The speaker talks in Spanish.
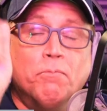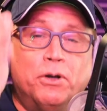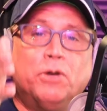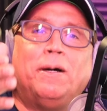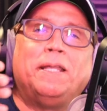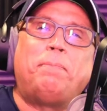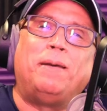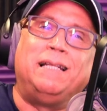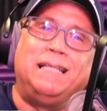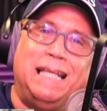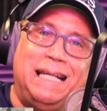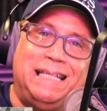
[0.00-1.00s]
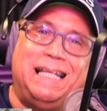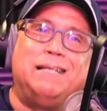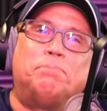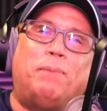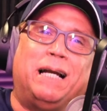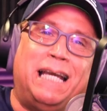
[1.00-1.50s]
Bueno, va a depender
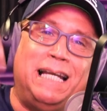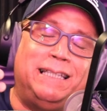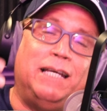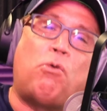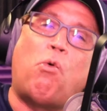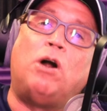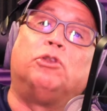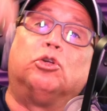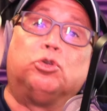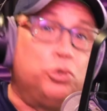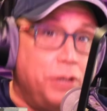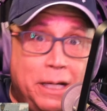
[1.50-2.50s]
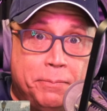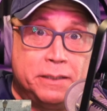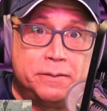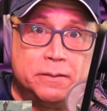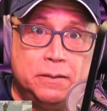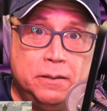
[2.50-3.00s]
del paquete cuando tú llames.